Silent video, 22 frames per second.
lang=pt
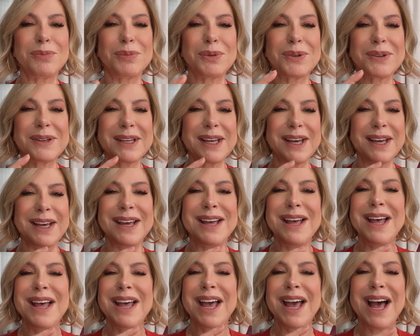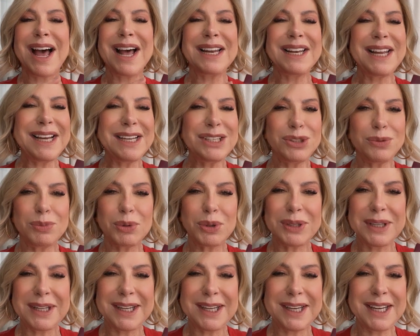porque além de
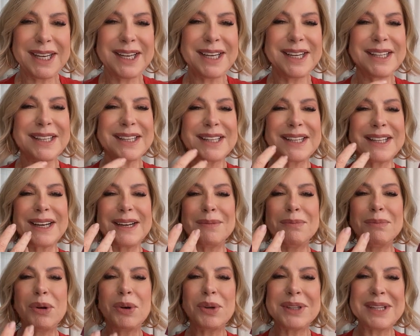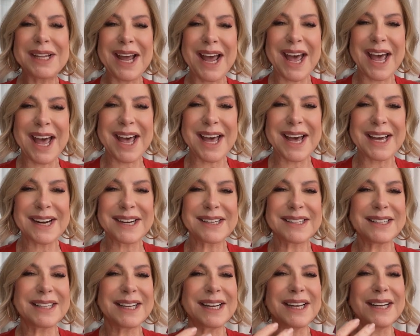bonita,
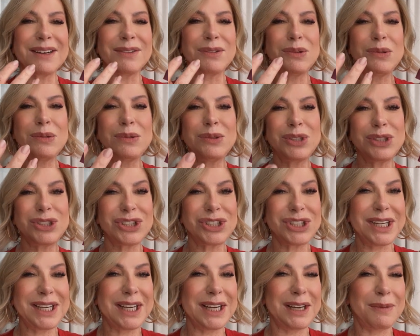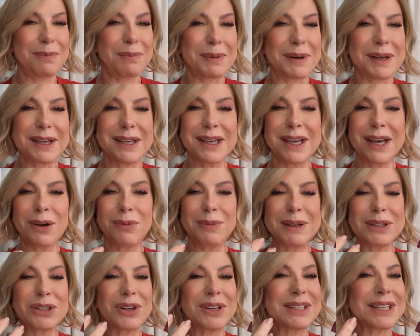moderna, um chipre, que é uma
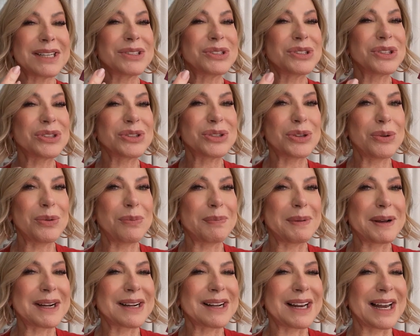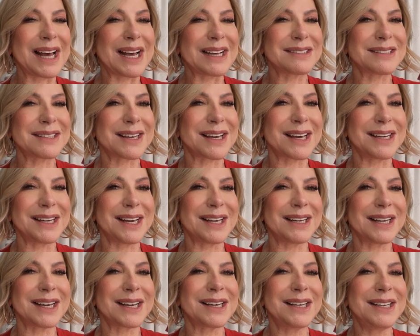nota super clássica e
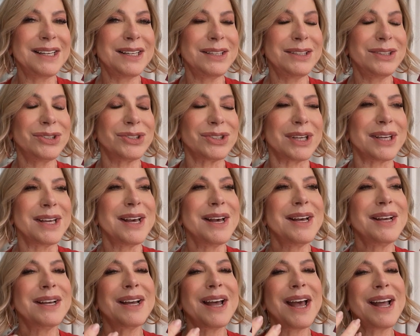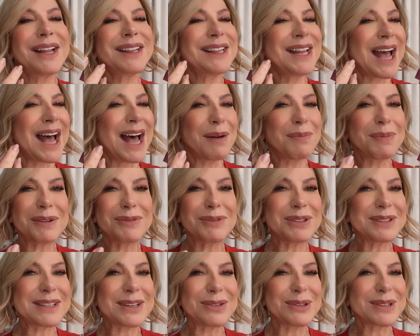elegante, Dá para
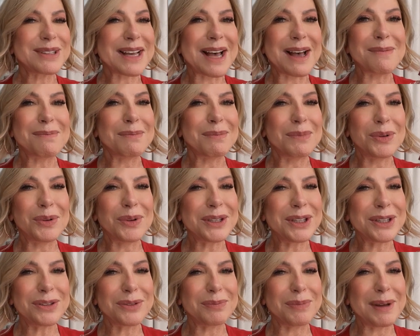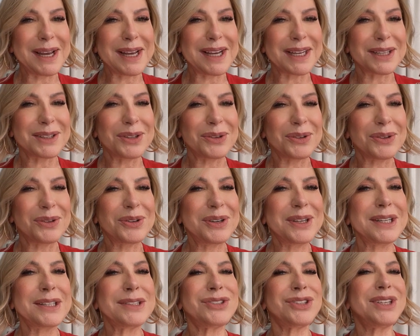você usar muito bem à
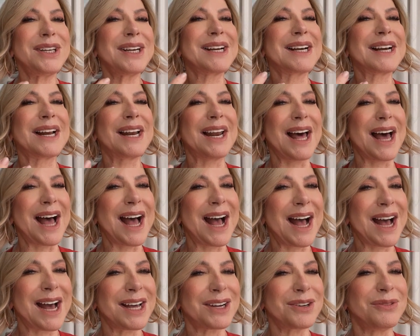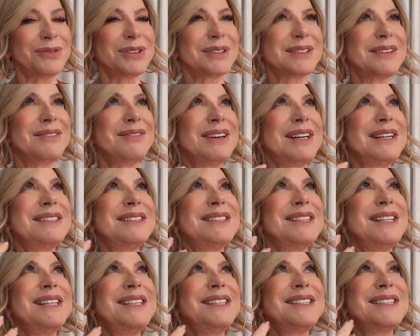noite, claro, você vai
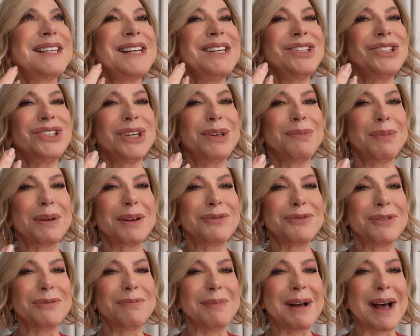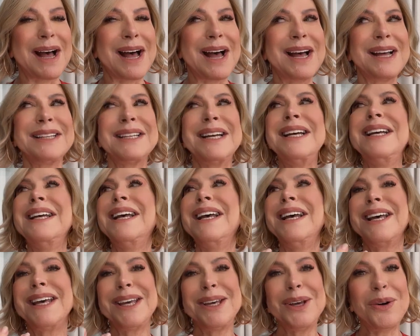se sentir perfumada
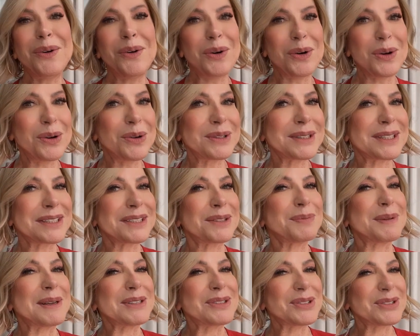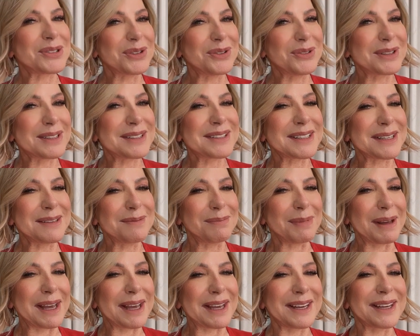e outras pessoas
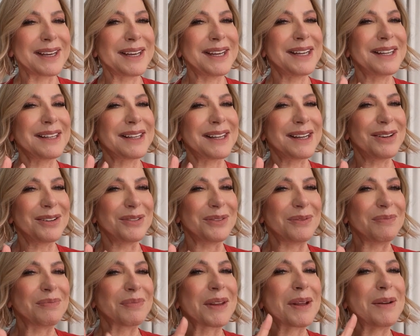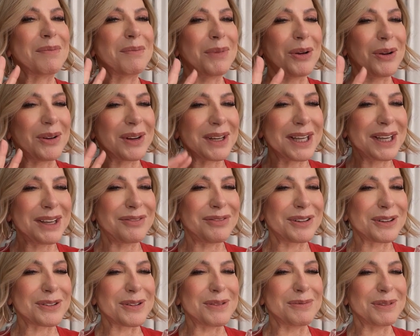também. Então,
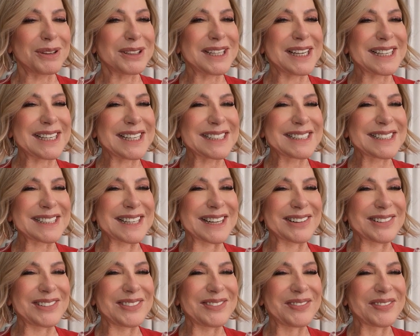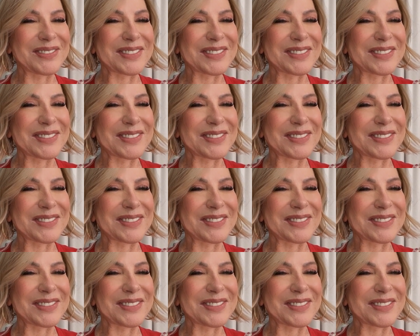borrife com moderação.